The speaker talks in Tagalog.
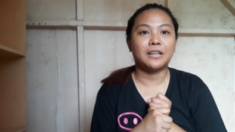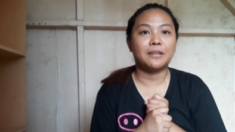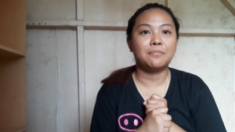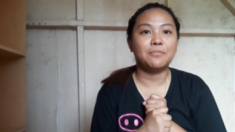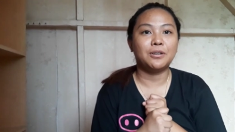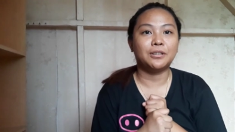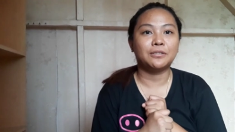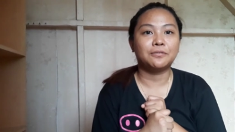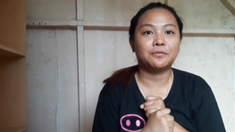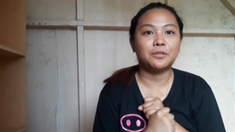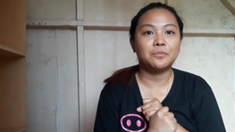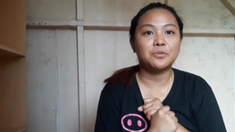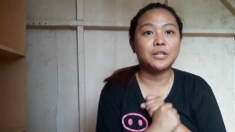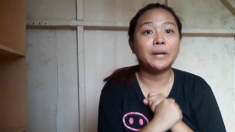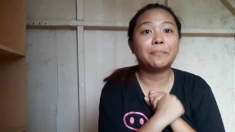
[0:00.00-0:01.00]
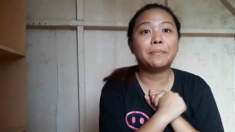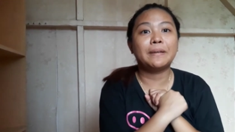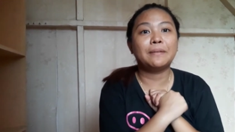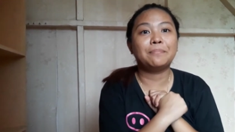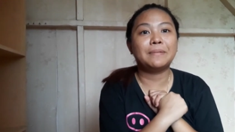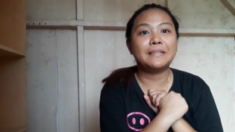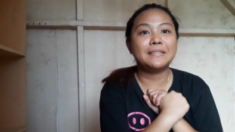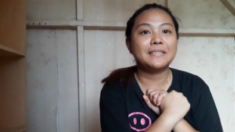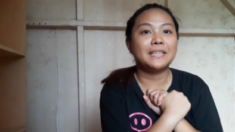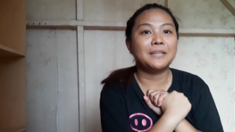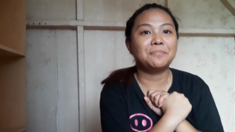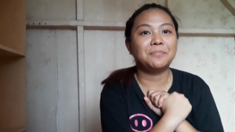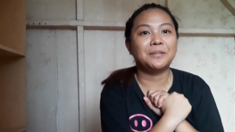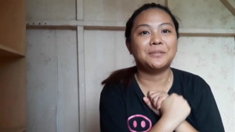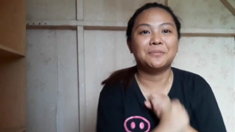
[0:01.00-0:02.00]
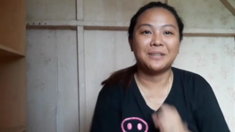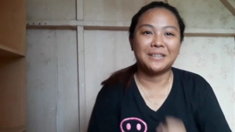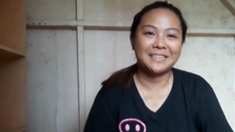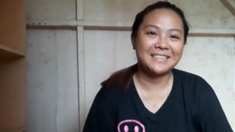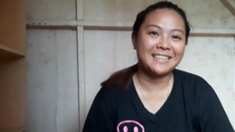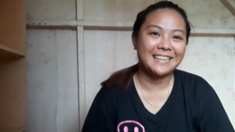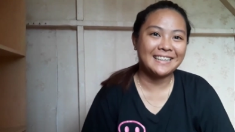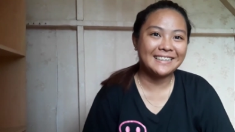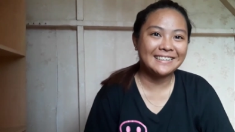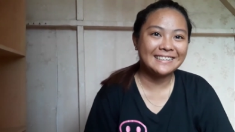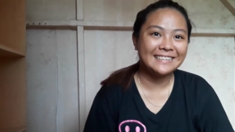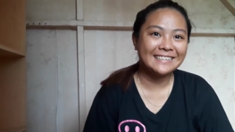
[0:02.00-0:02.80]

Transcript: what I bought from Shopee, please keep on watching.